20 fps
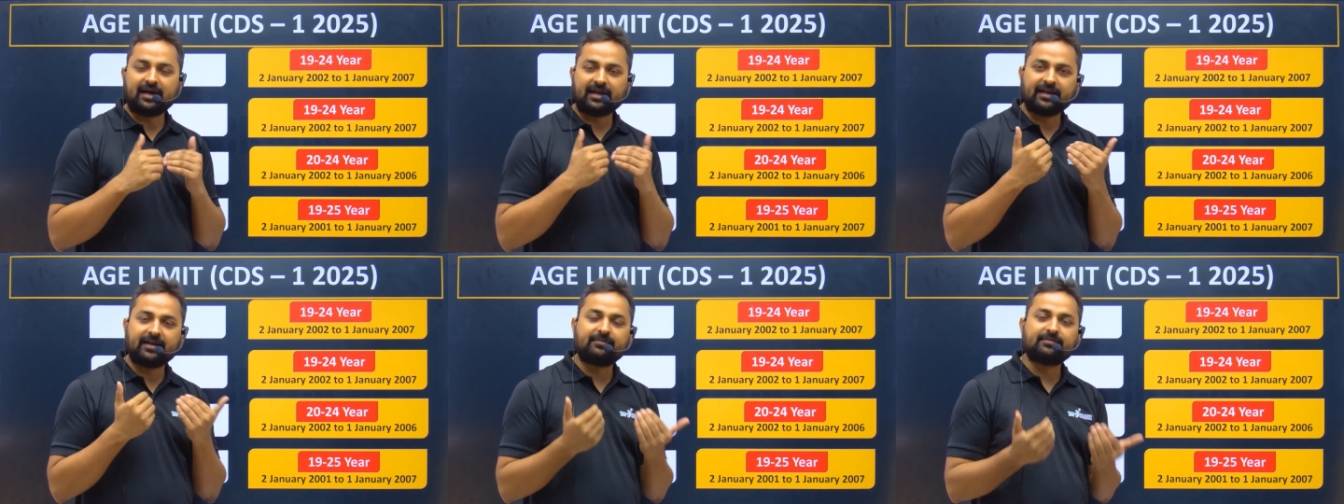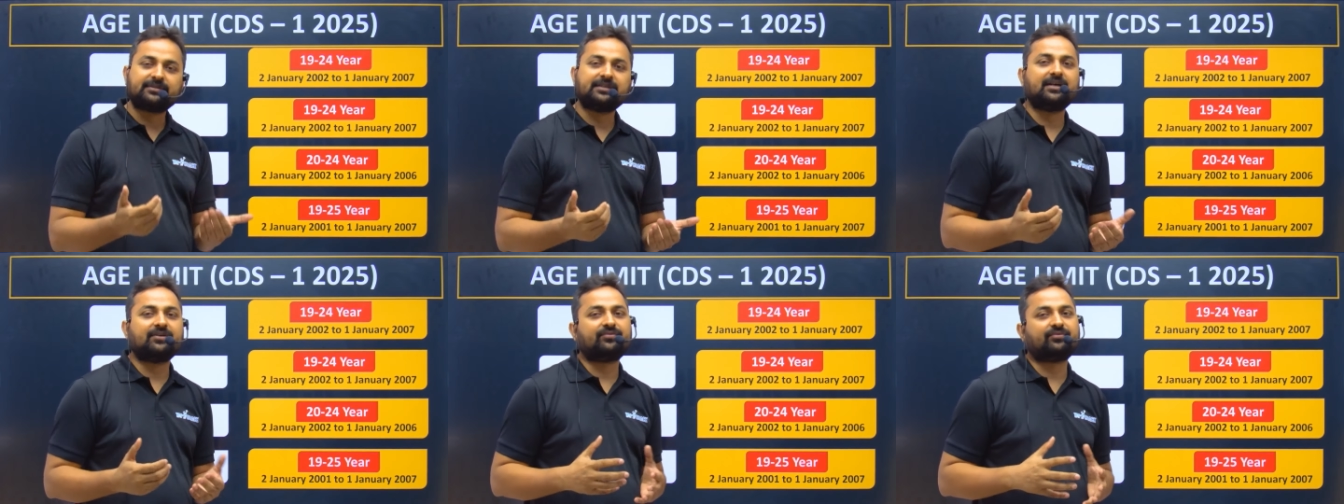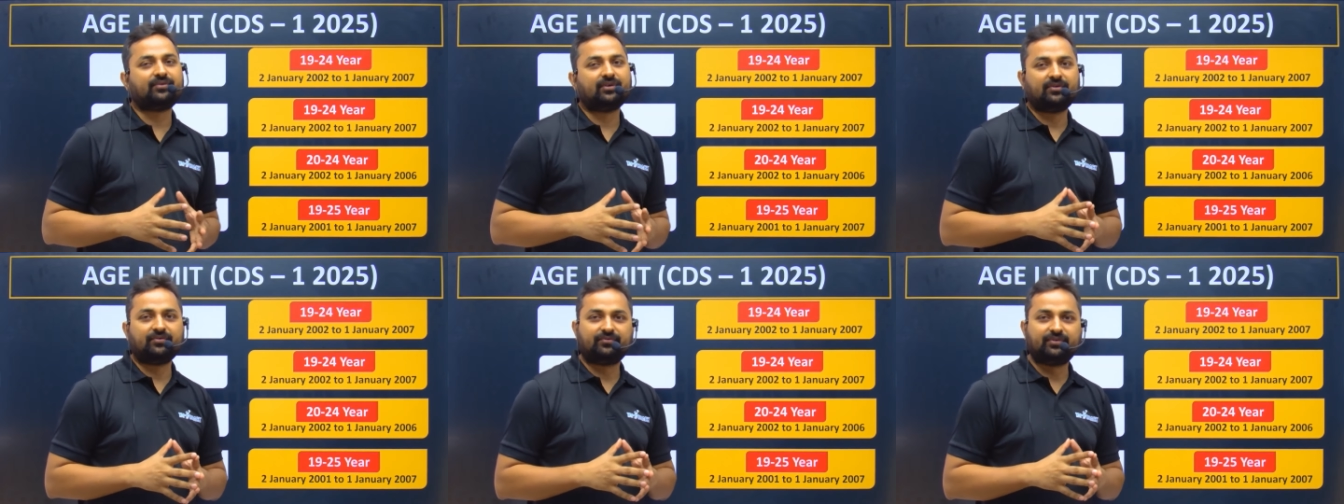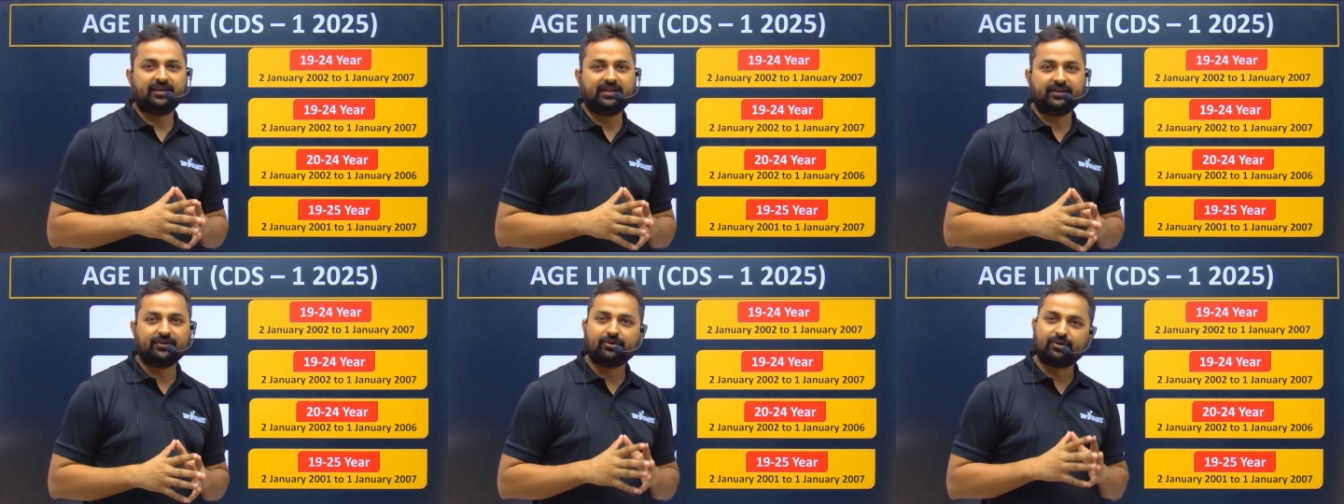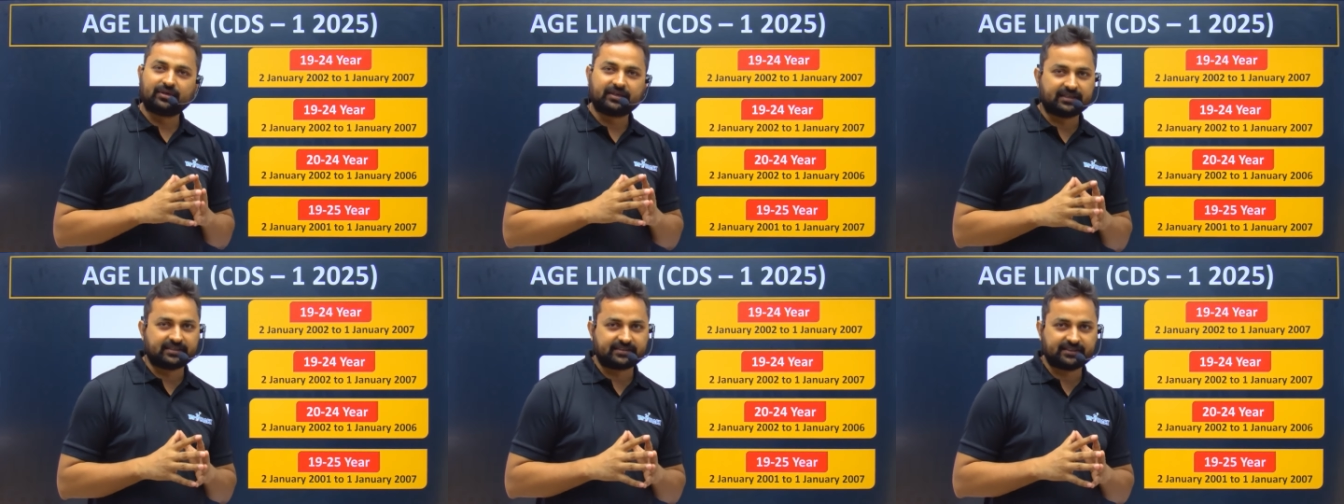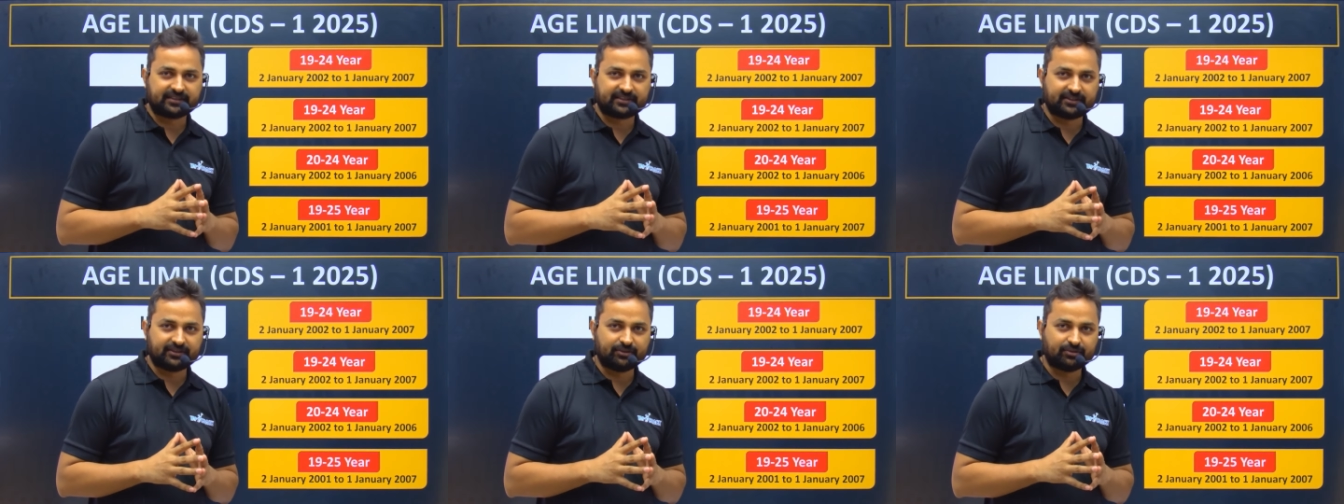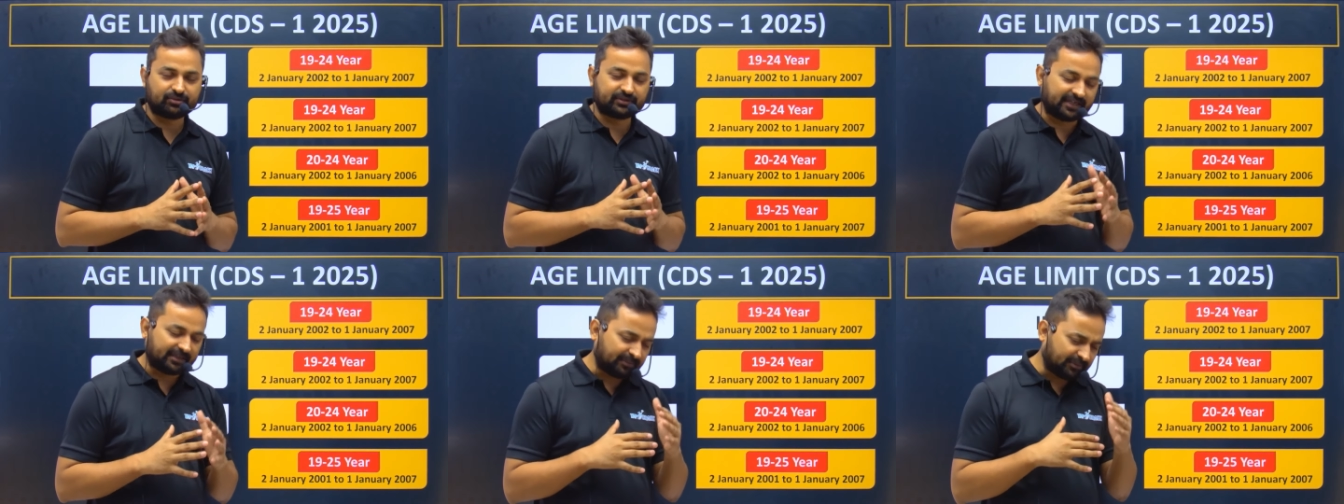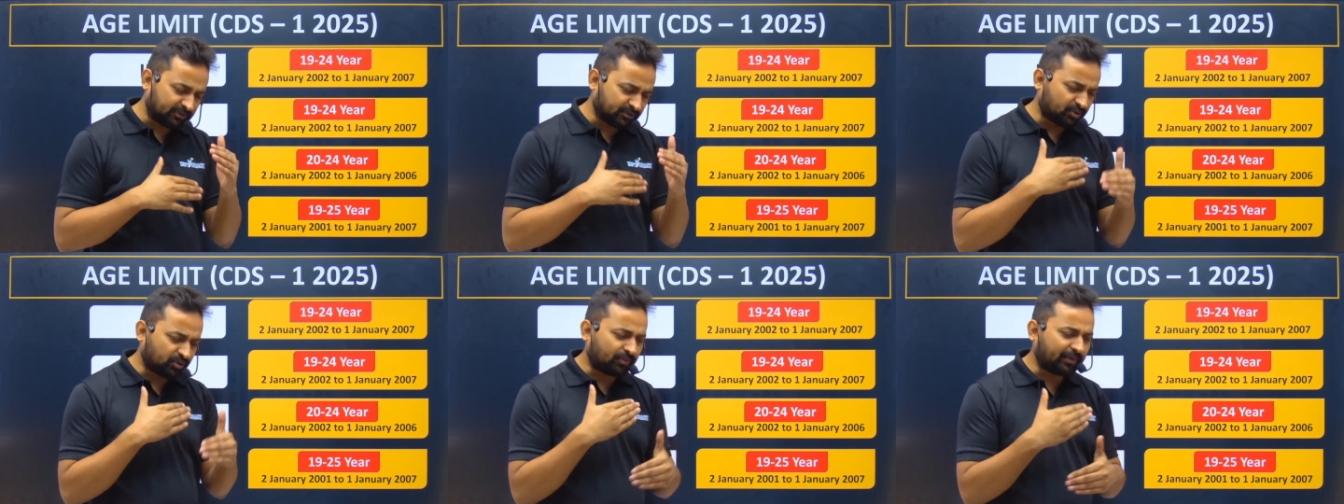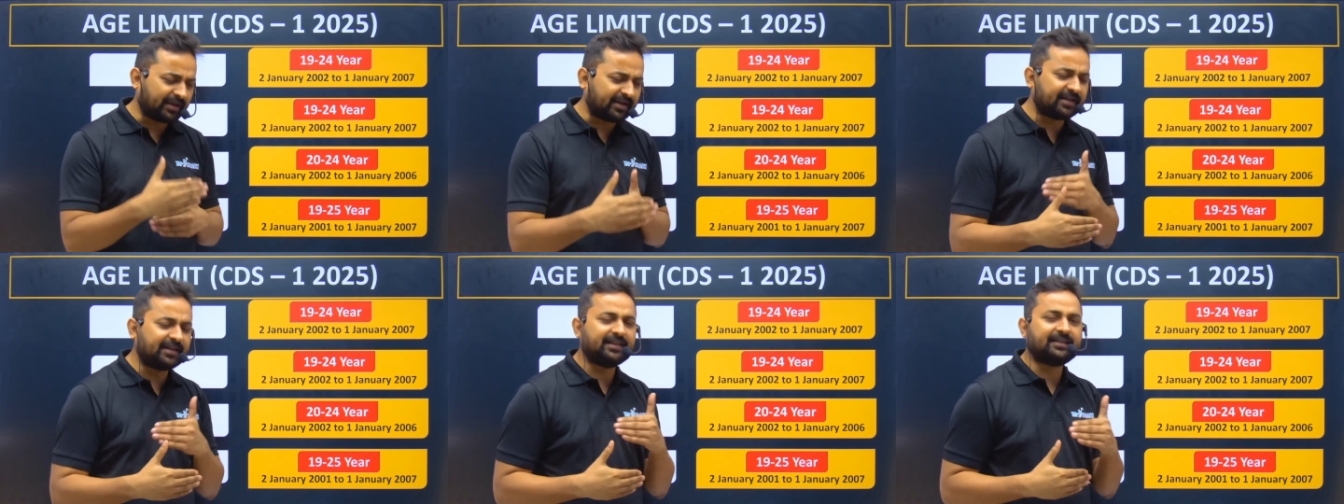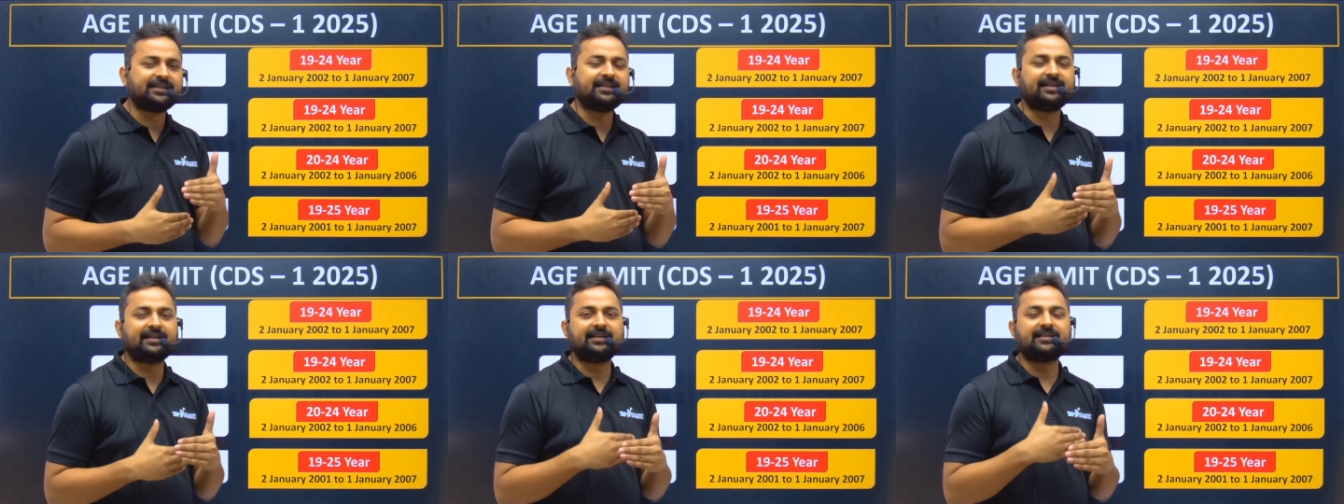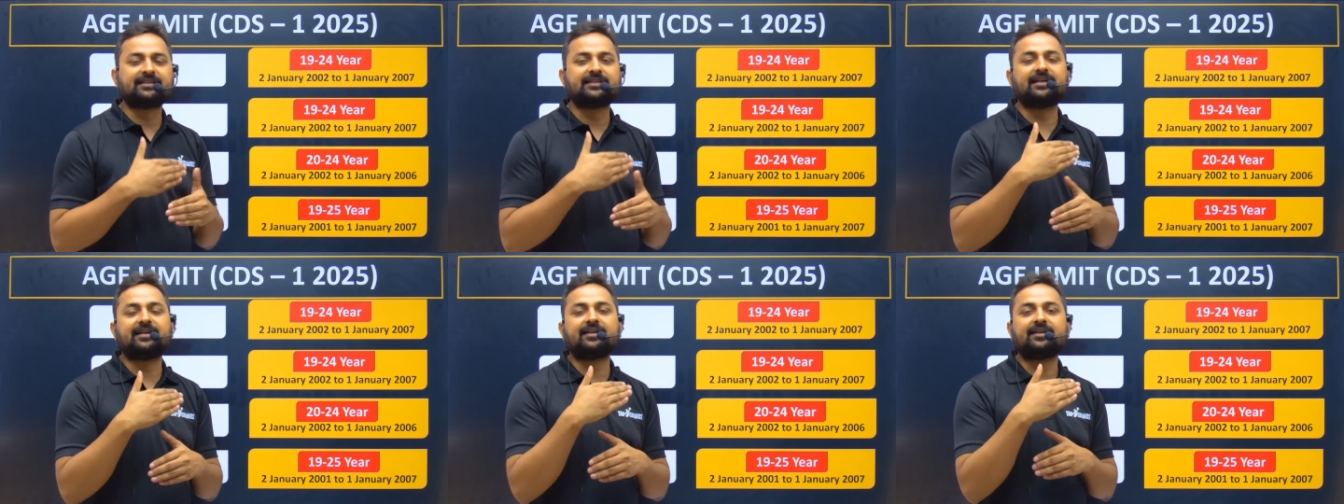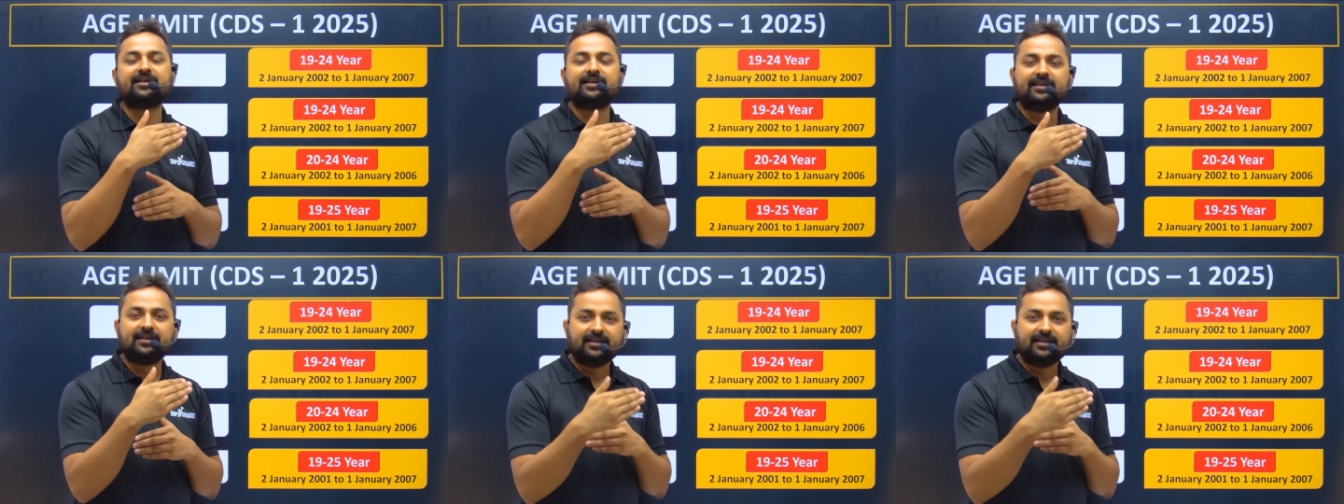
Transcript: आराम से आप फॉर्म फिलिंग को कर सकते हो तो कई बच्चों को क्वेरी रहती है कि सर